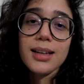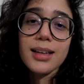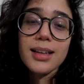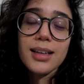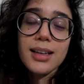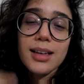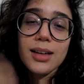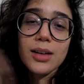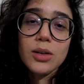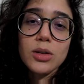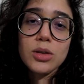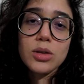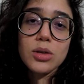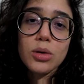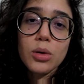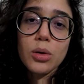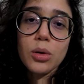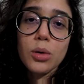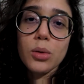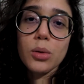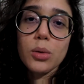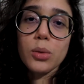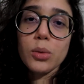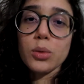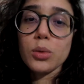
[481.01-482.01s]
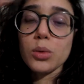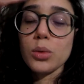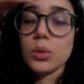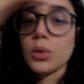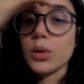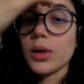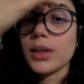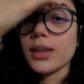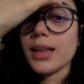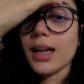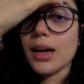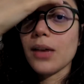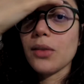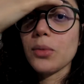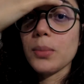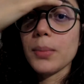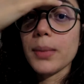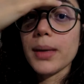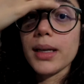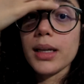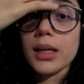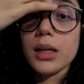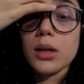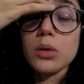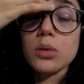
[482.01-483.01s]
e eu estou no oitavo
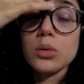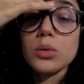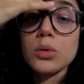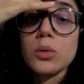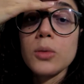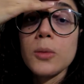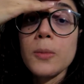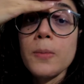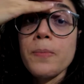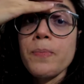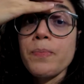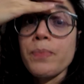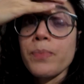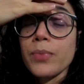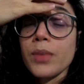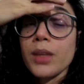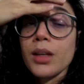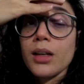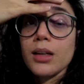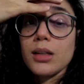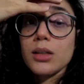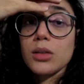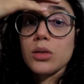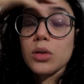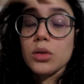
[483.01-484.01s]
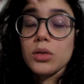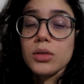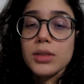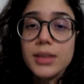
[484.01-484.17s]
período. Estou no